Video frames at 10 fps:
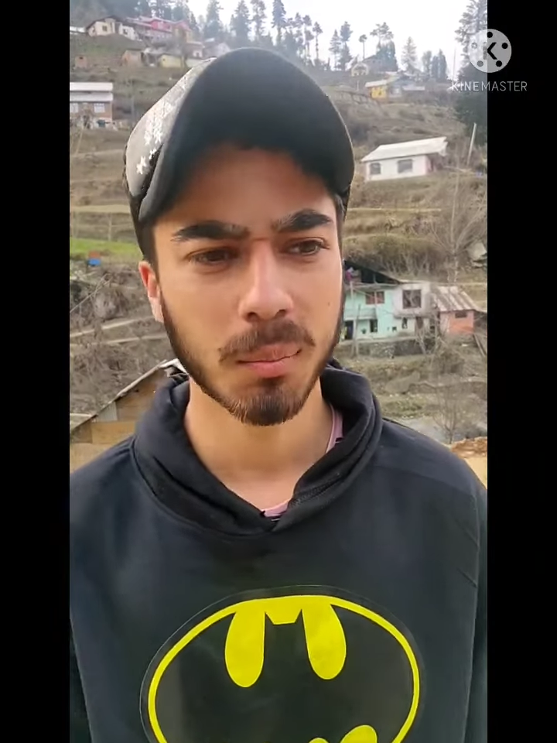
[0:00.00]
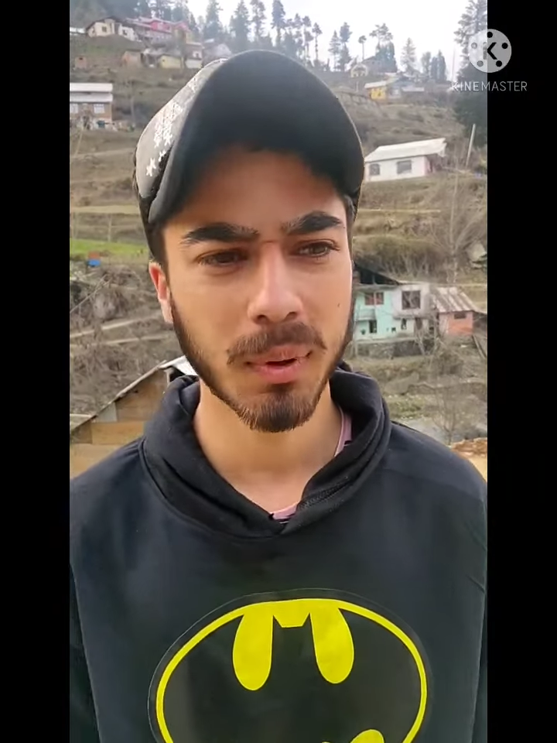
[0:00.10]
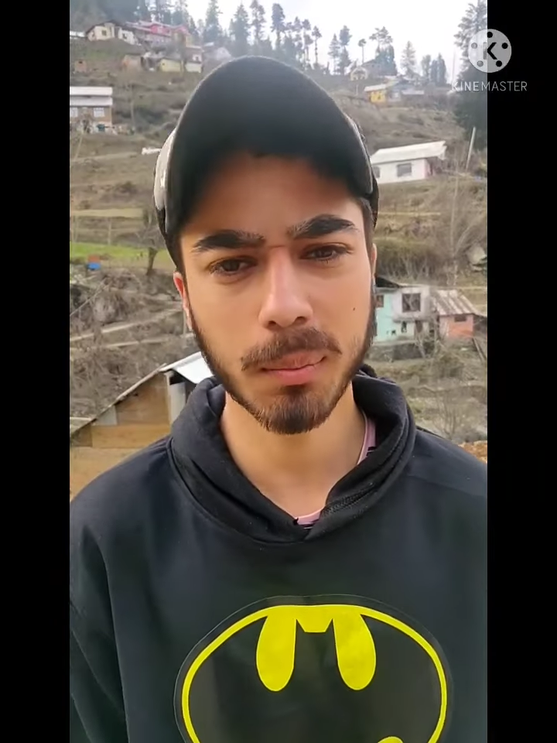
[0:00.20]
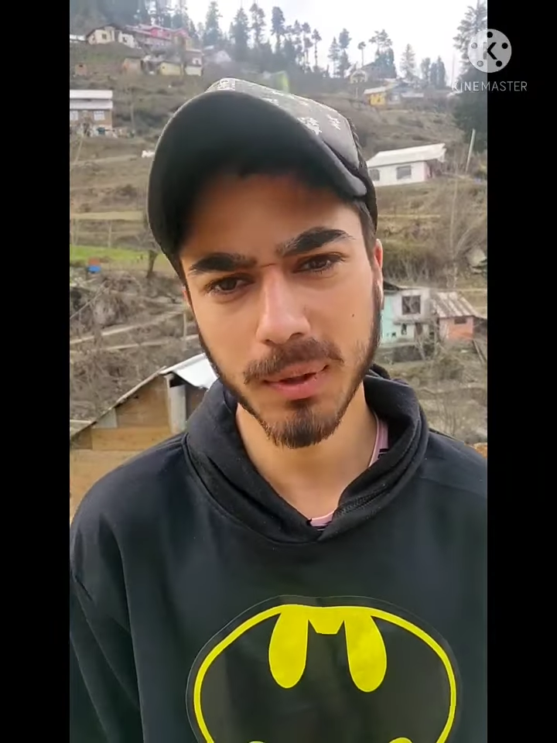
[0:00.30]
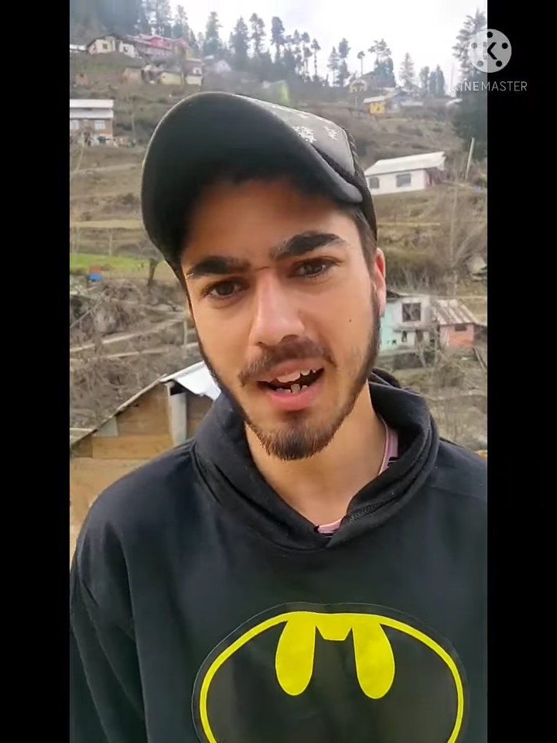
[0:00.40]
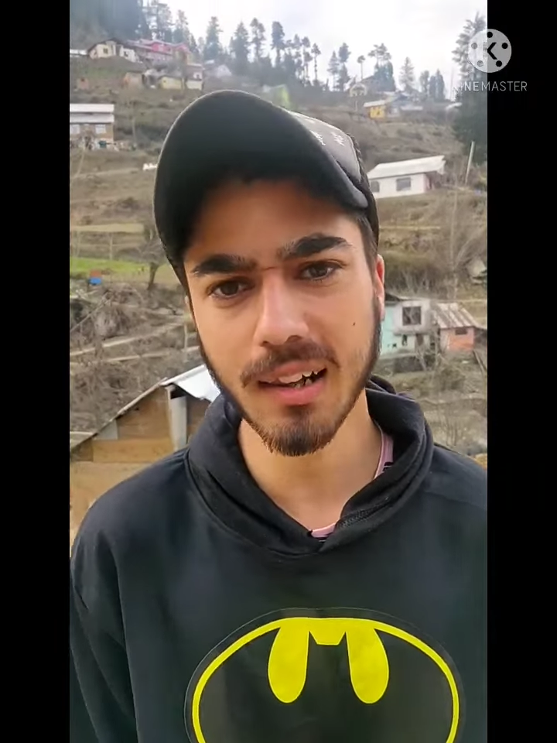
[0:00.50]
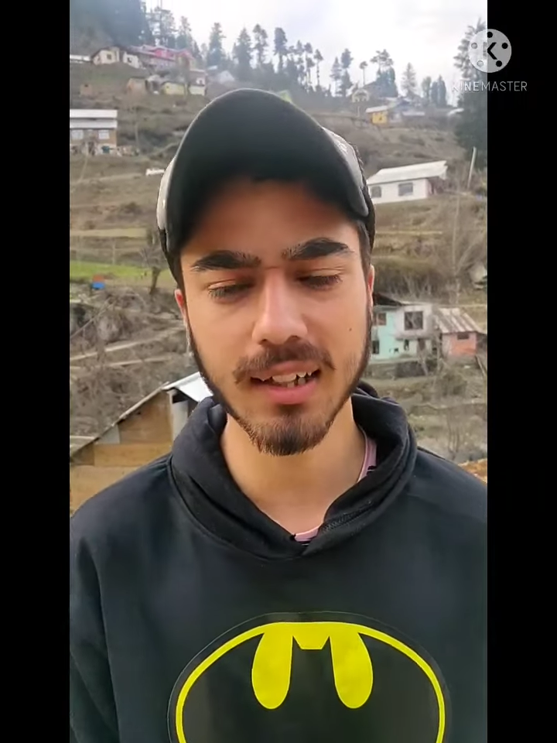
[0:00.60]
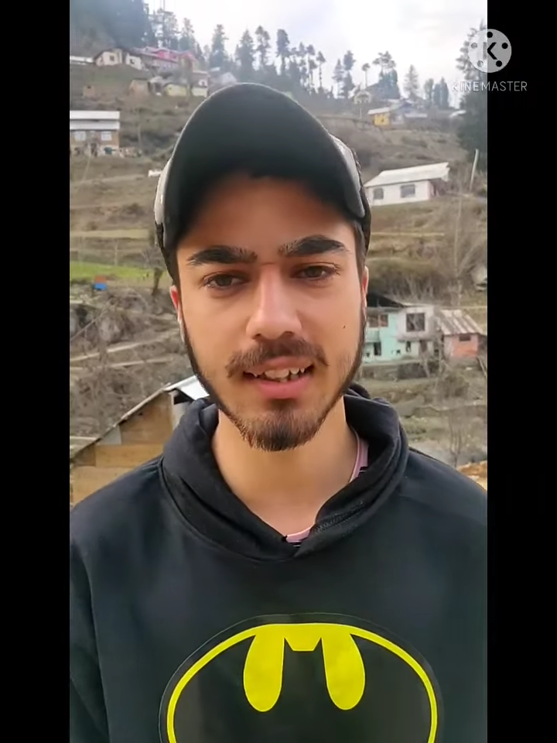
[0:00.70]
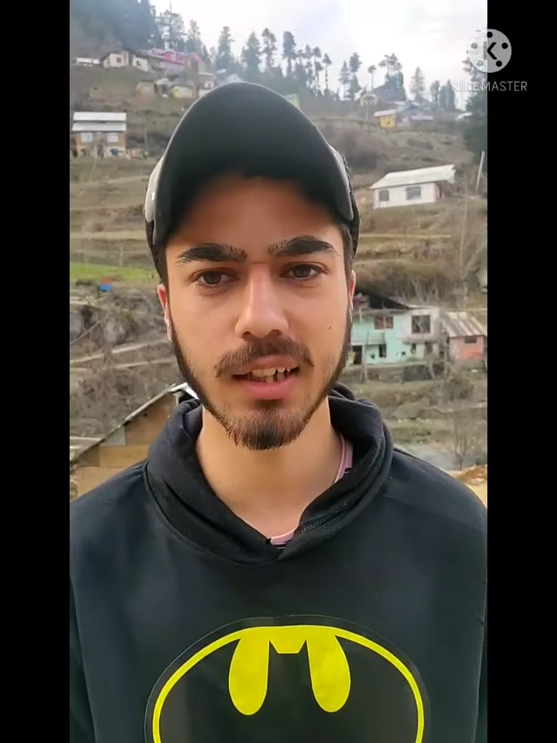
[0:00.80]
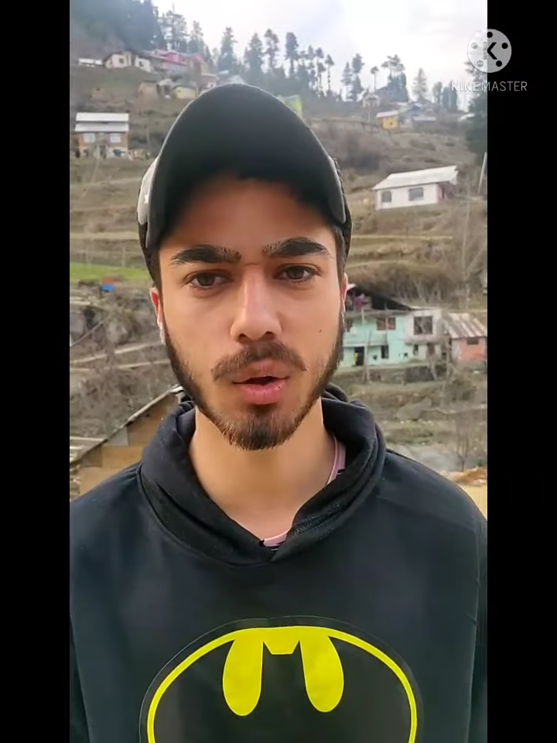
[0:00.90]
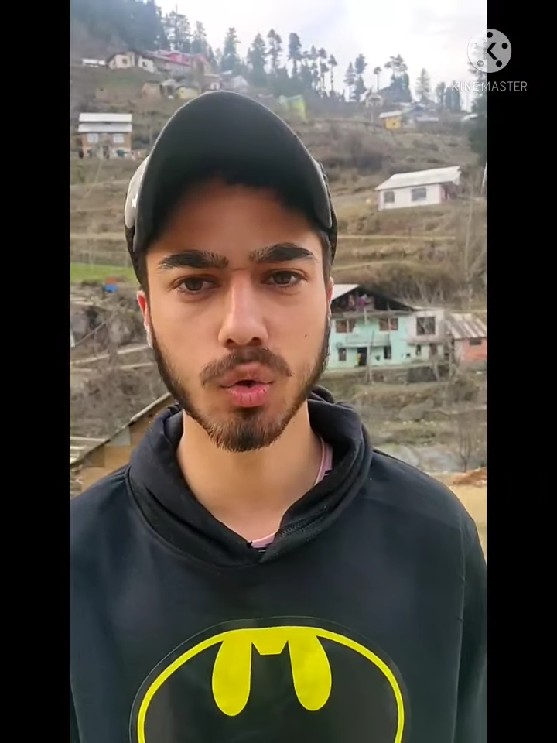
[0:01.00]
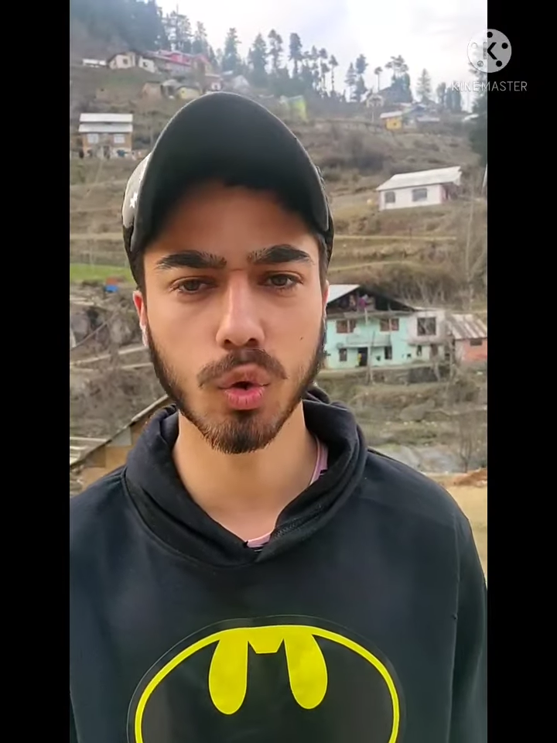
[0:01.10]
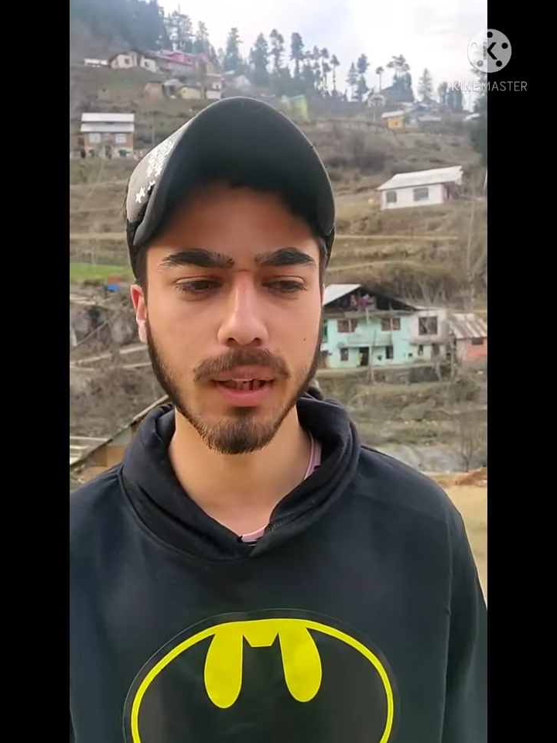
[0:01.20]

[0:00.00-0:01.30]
मतलब डर लगता था उनको